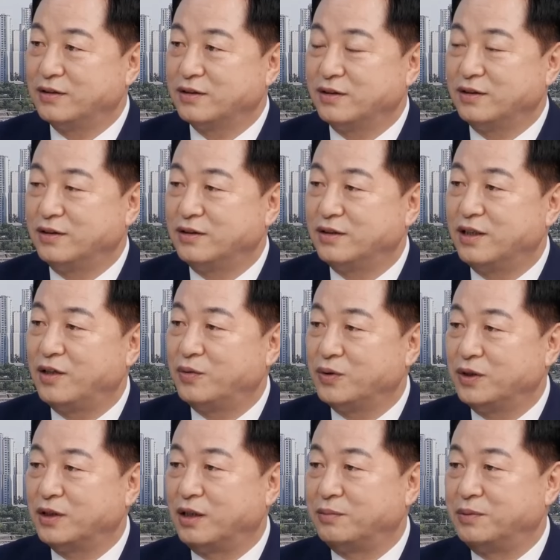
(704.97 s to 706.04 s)
그 연대하고
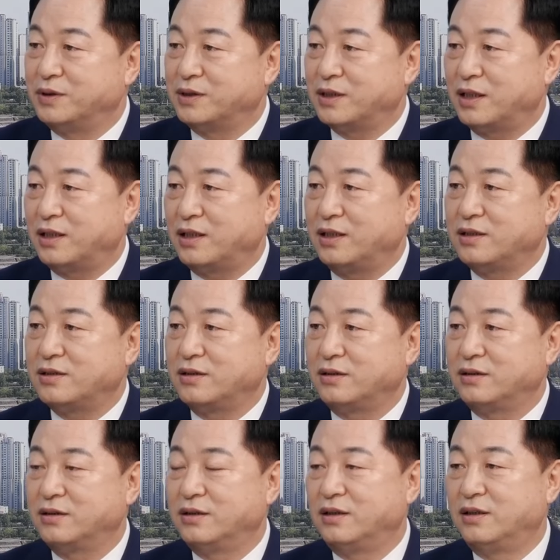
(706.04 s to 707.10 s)
연합을 잘해서
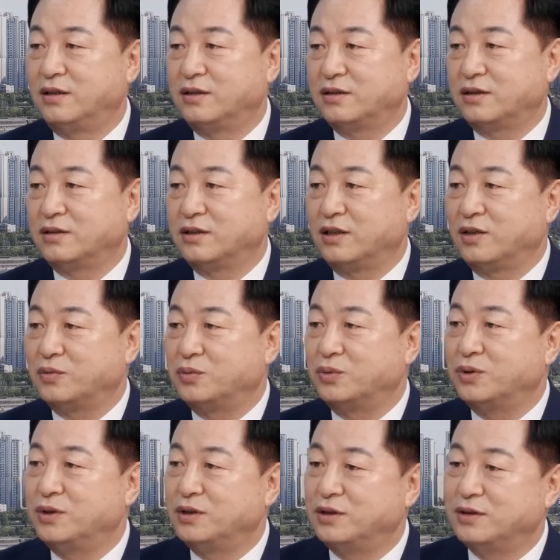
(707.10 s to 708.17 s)
네. 정리했고
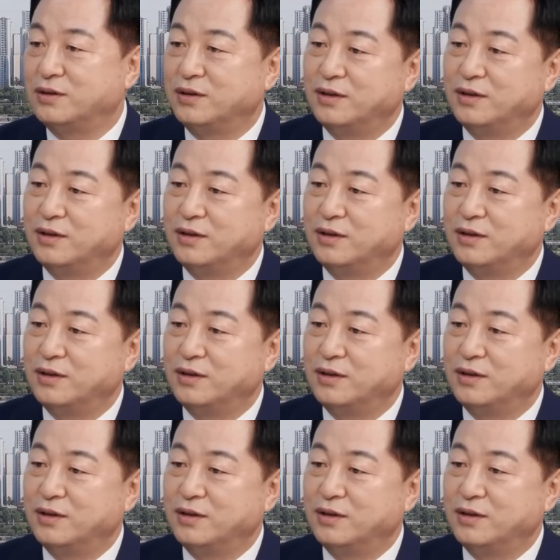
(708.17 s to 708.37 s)
우리는